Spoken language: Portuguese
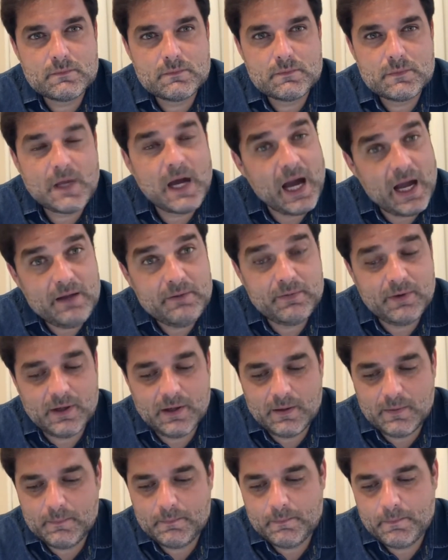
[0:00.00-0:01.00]
Raiva
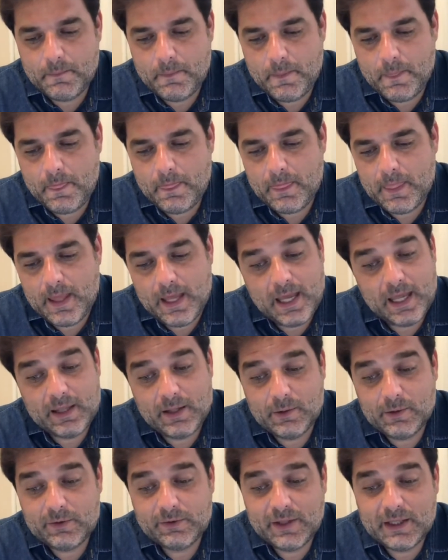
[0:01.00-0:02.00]
é
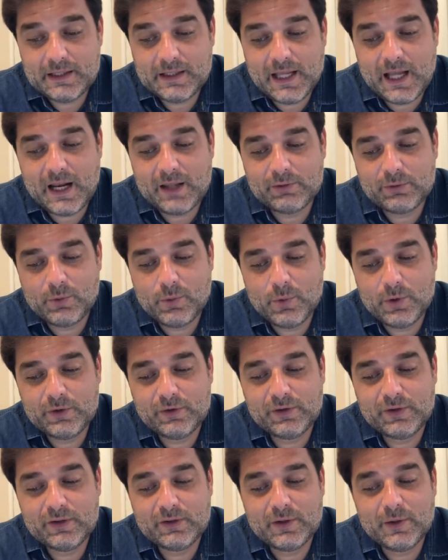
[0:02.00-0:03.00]
não aceitar as coisas
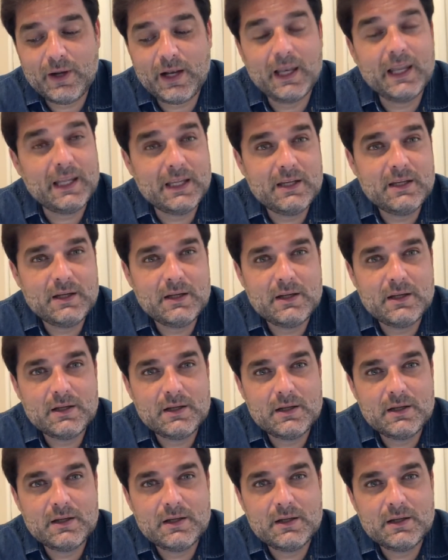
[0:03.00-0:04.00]
que estão além
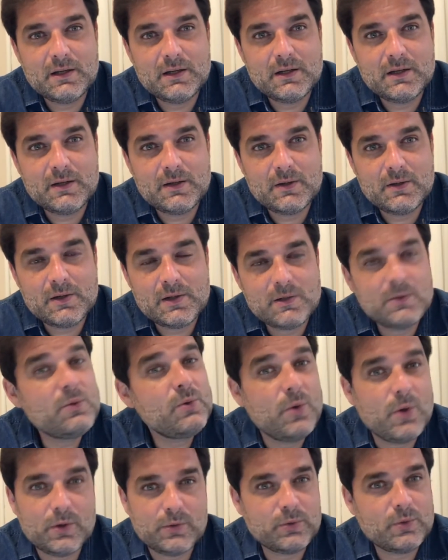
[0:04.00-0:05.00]
do
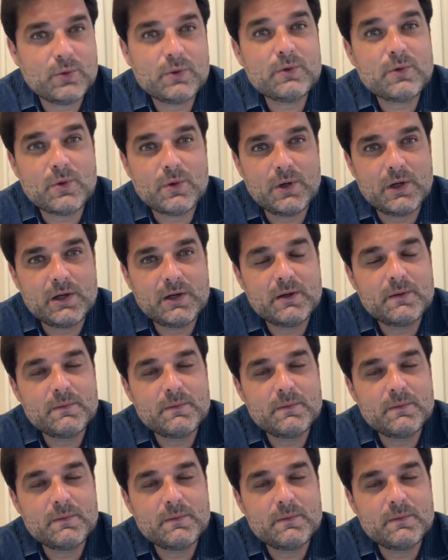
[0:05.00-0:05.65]
nosso controle.